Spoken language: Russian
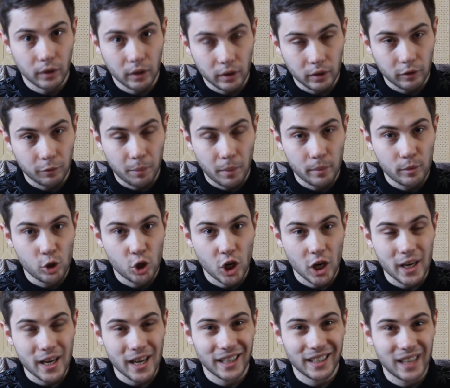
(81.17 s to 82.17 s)
э, в
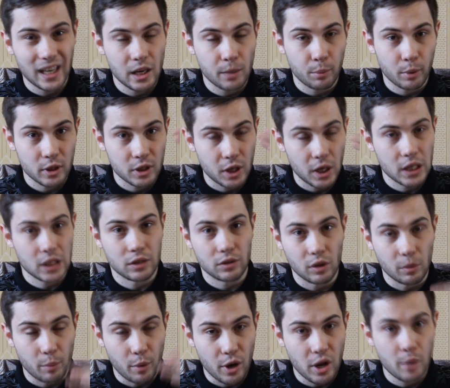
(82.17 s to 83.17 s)
помещение, где
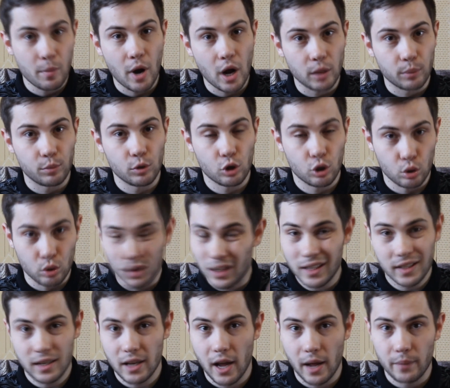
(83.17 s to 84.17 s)
непосредственно принимают пищу,
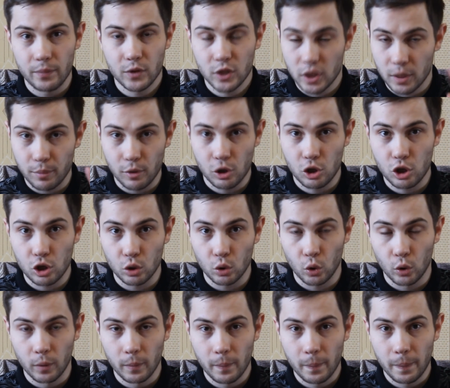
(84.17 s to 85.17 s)
нельзя,
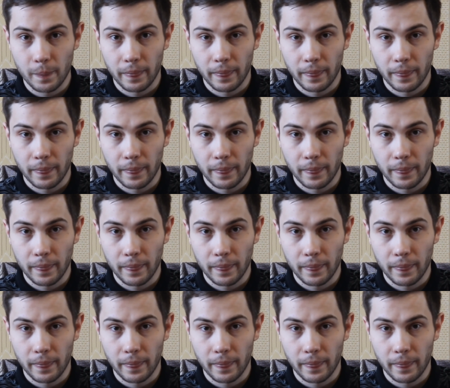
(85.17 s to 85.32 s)
запрещено.